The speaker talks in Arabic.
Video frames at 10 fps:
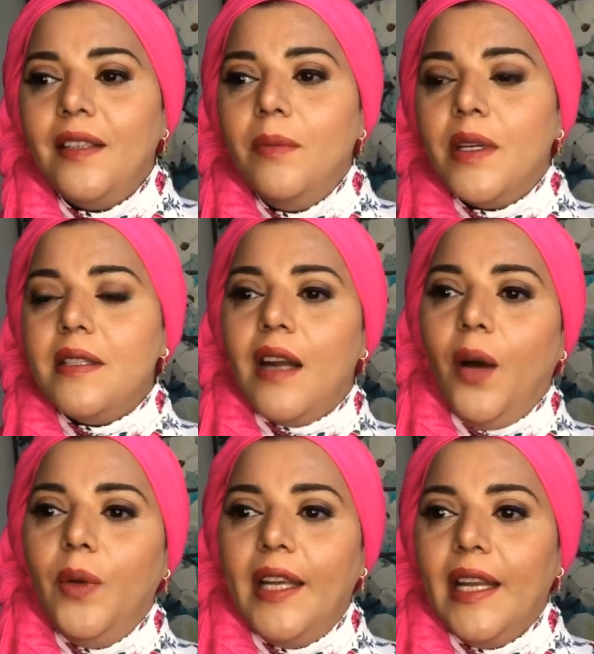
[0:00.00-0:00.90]
المسرح
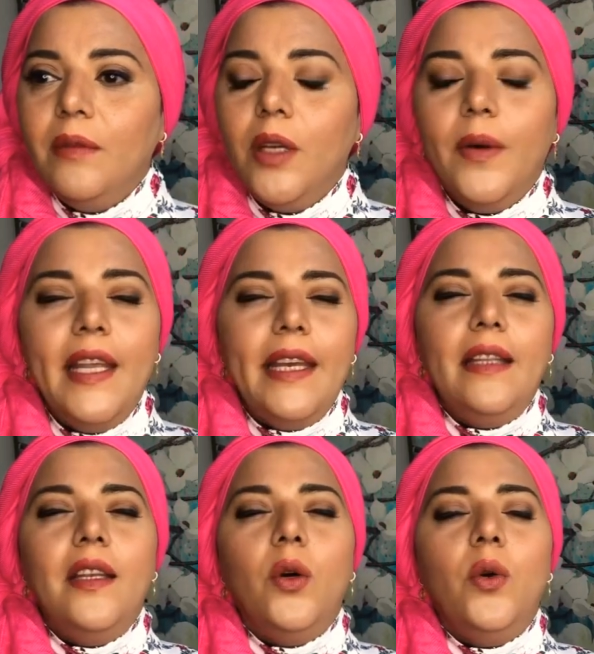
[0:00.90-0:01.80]
والكلام ده ولكن
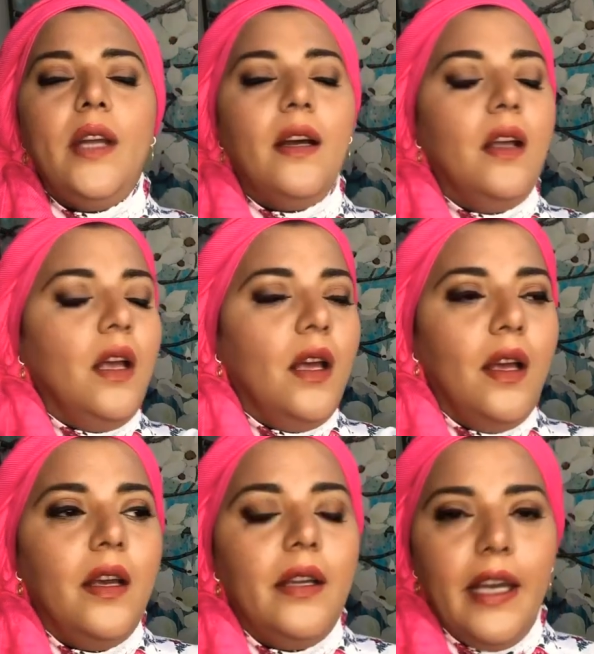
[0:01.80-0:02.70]
الغنى
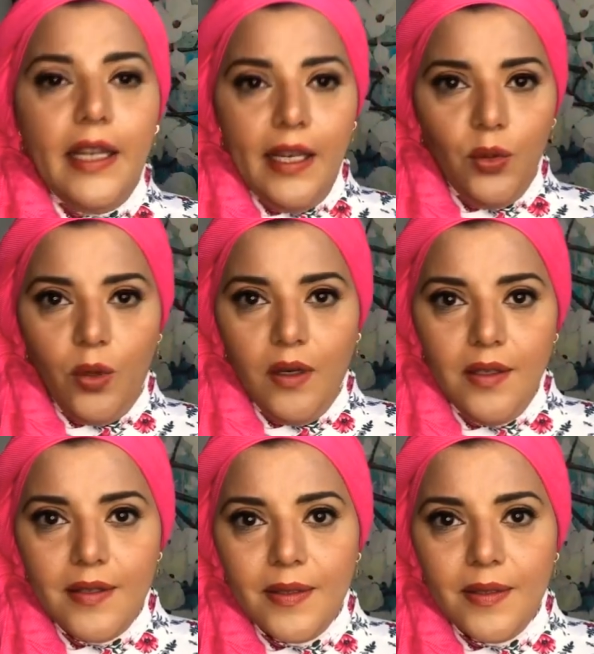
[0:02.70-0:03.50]
كرهته خالص